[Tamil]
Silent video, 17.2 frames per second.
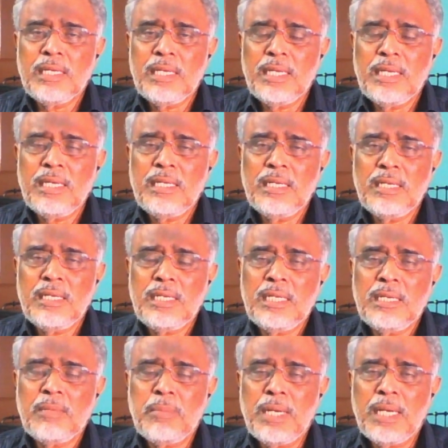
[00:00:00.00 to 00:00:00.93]

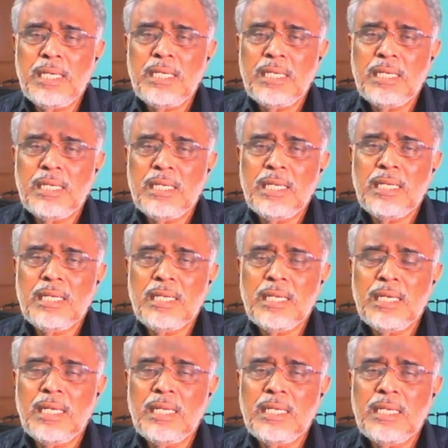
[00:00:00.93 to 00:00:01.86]
கேடுகட்ட மானிடரே
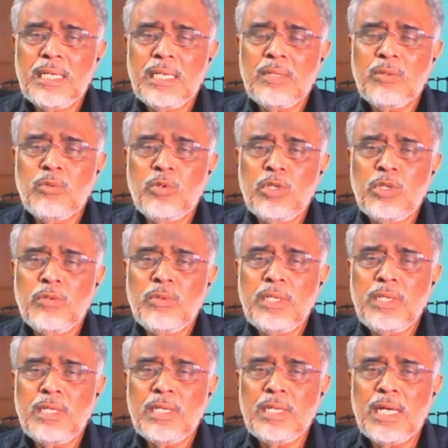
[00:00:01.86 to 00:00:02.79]
கேளுங்கள்
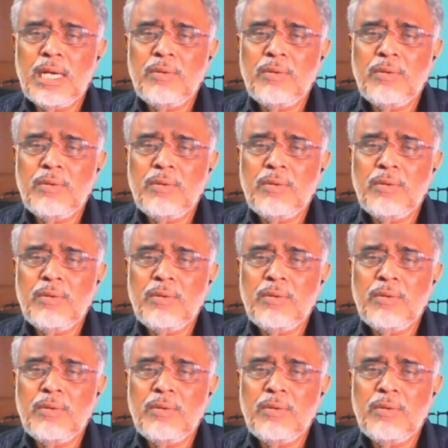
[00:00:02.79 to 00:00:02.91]
கூடுவிட்டு